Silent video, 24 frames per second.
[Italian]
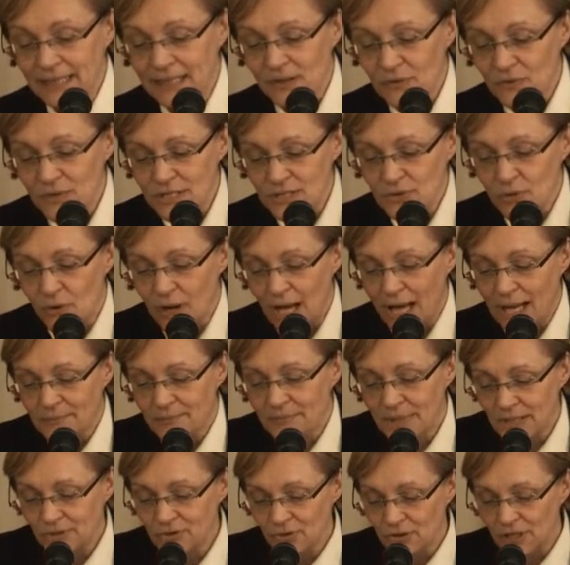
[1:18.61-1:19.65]
In questo
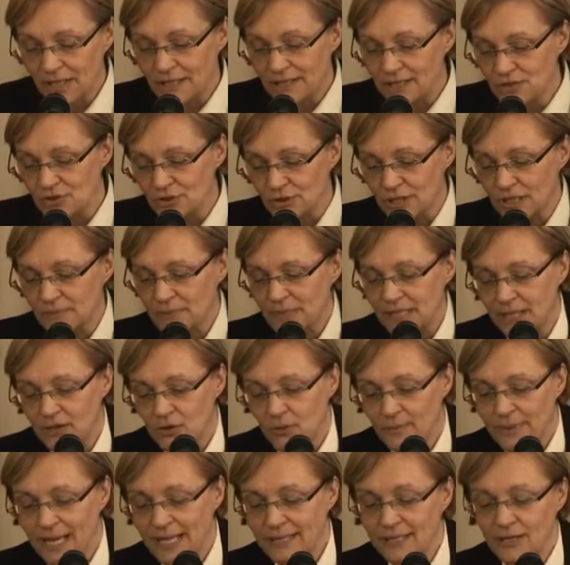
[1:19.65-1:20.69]
ambito la Regione
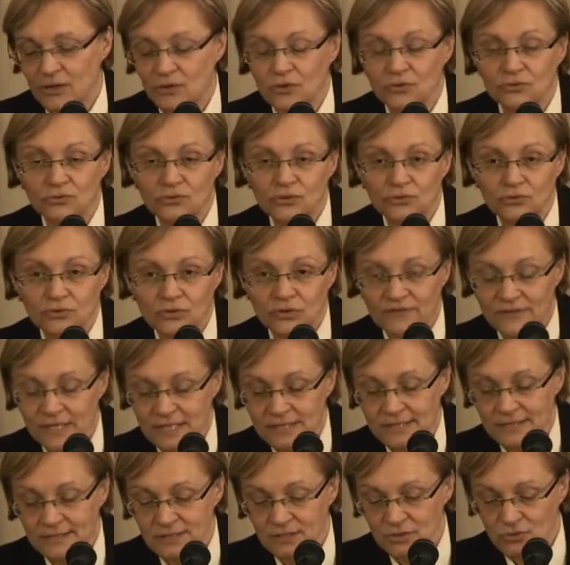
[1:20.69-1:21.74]
Emilia-Romagna ha condotto
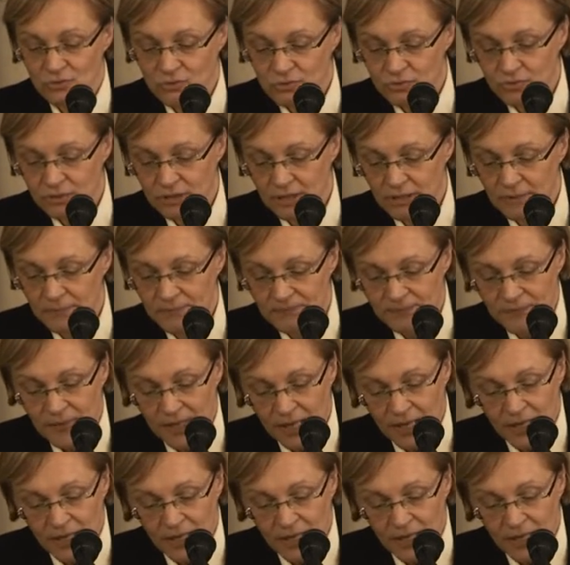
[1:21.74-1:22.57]
diversi studi,